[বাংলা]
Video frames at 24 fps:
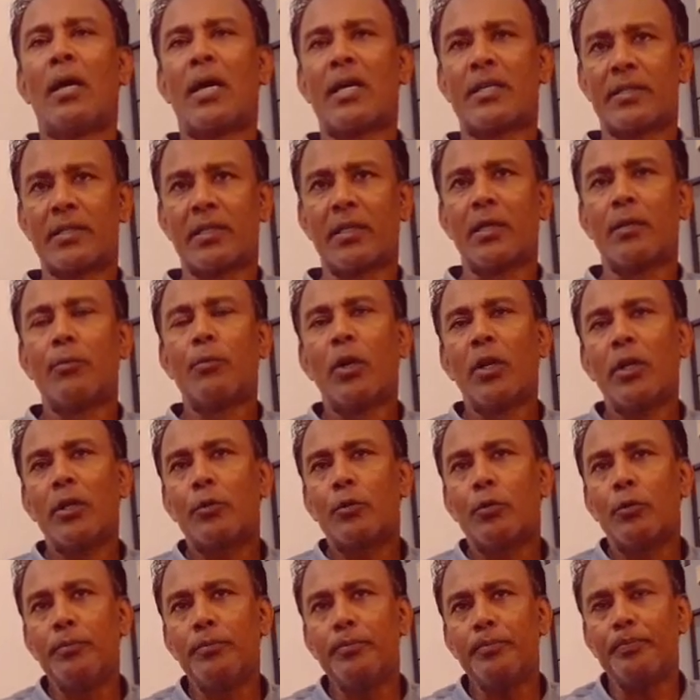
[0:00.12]
আসসালামু
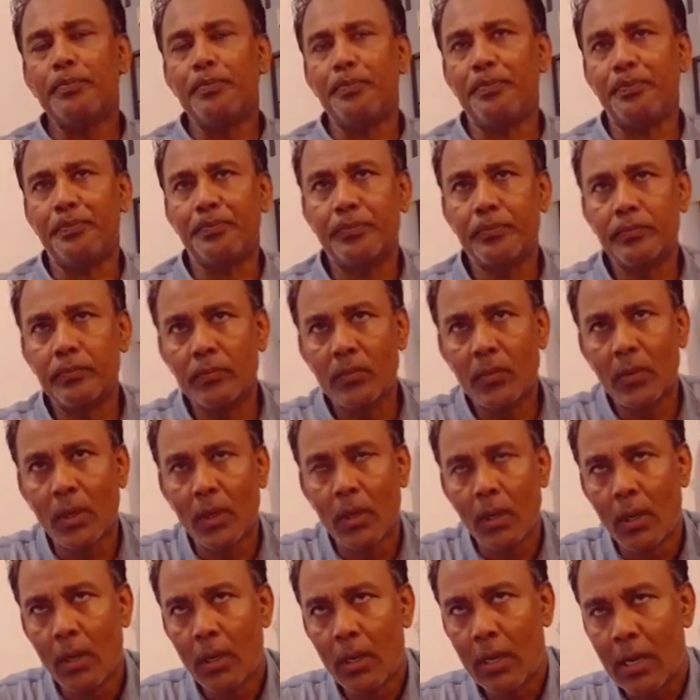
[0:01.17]
আলাইকুম
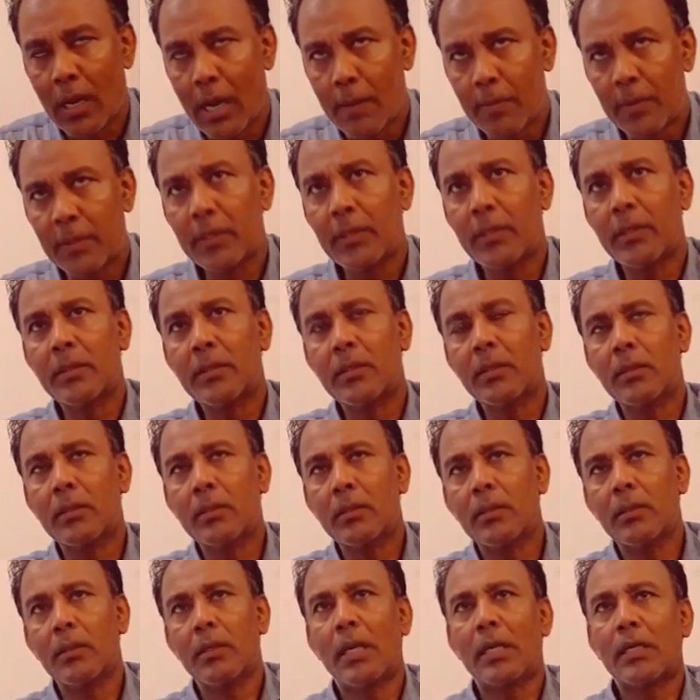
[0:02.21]
আমাদের
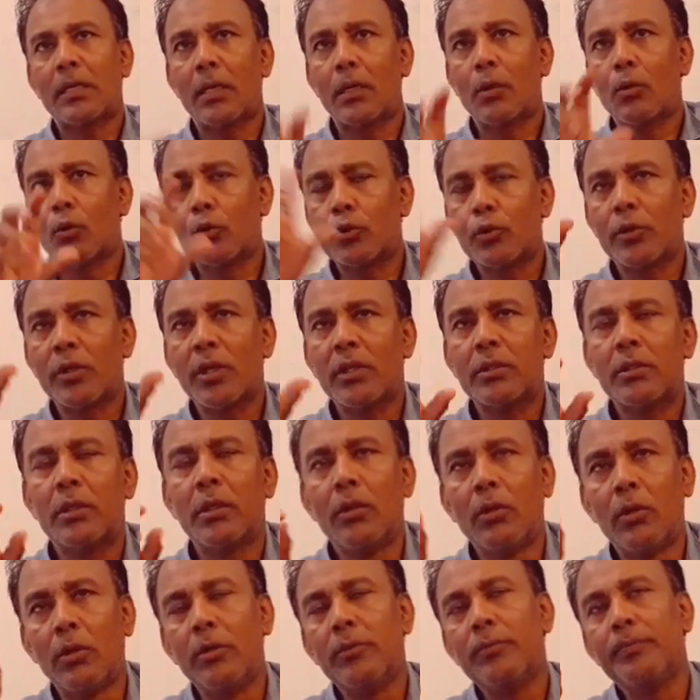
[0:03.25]
একটা ঘোষণা
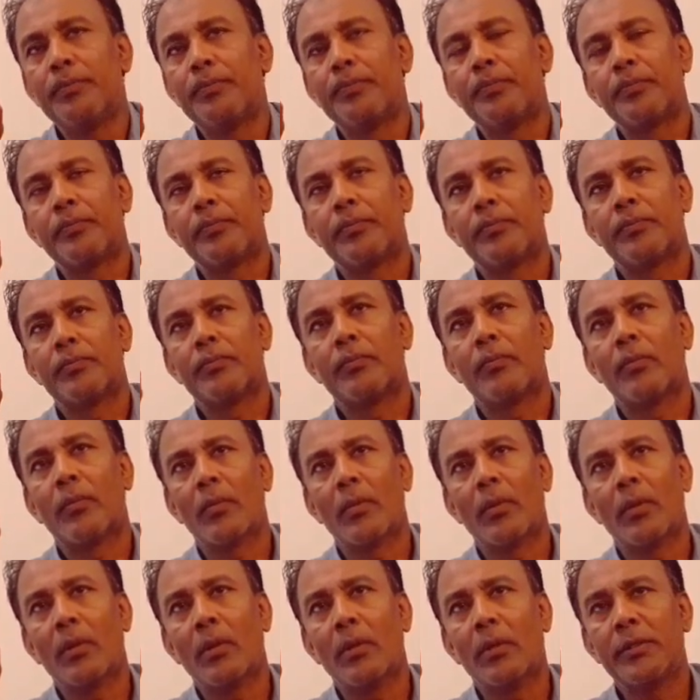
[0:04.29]
ছিল
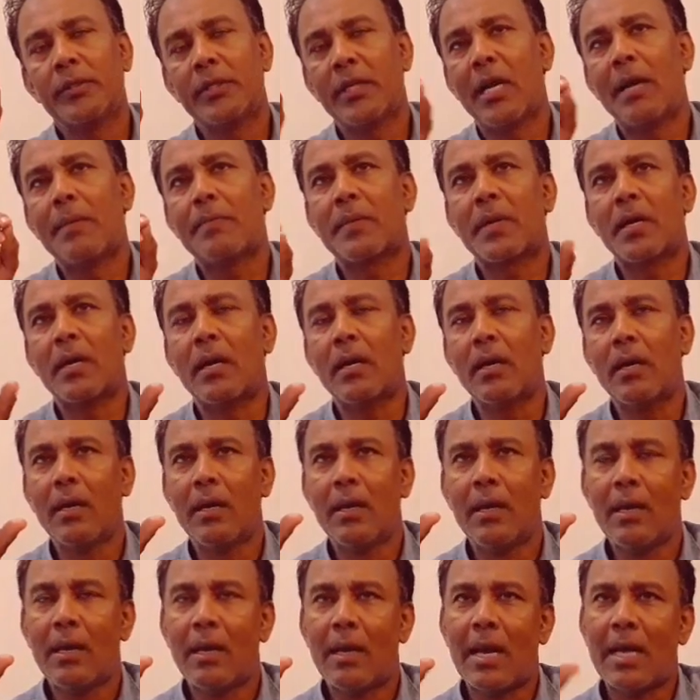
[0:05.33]
যে আমরা
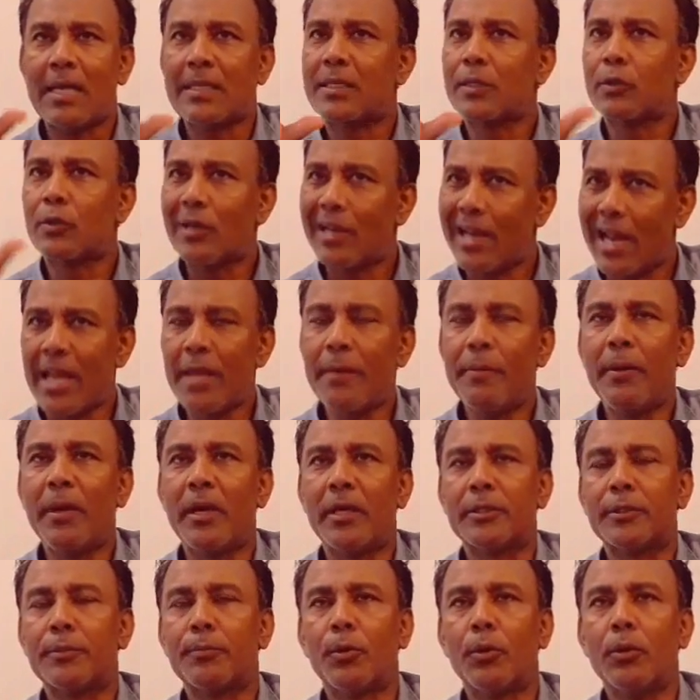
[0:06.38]
আজকে একটা লাইভে
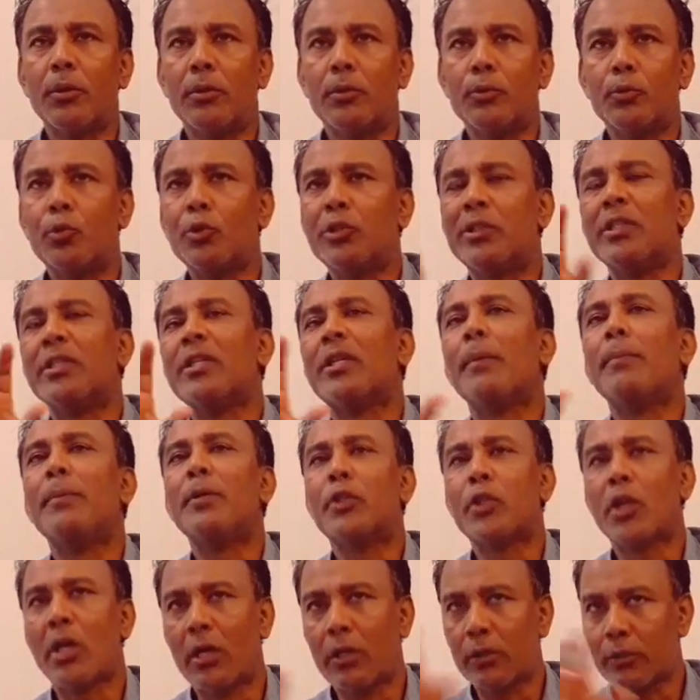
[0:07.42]
আসব দু তিনটা
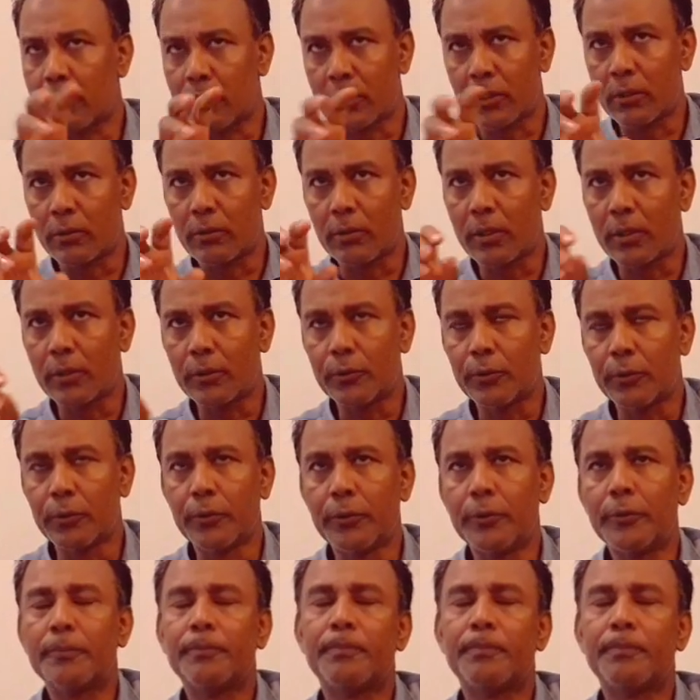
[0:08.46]
বিষয় আলোচনা করার জন্য